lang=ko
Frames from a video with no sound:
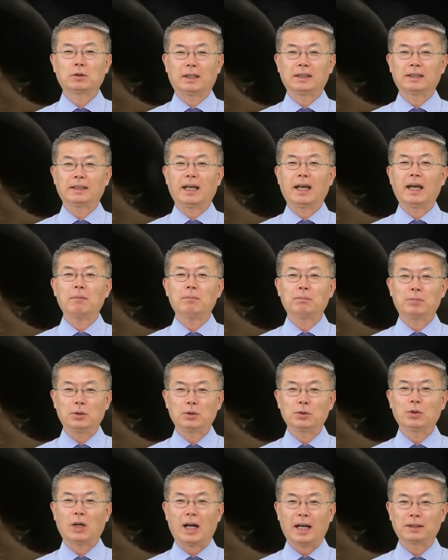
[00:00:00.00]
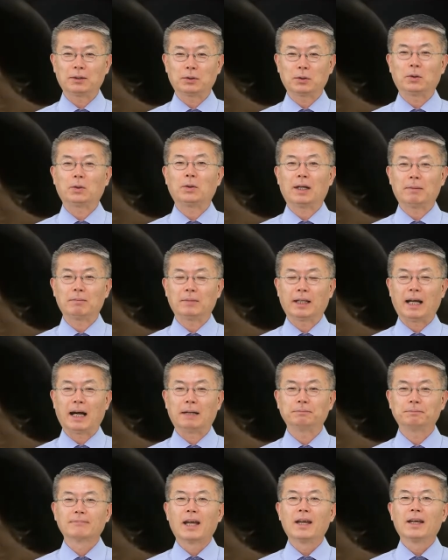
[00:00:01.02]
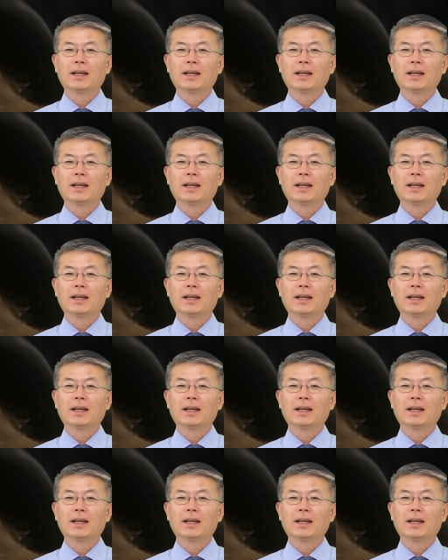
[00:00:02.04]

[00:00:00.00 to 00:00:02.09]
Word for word: 관계에 비유하기도 합니다.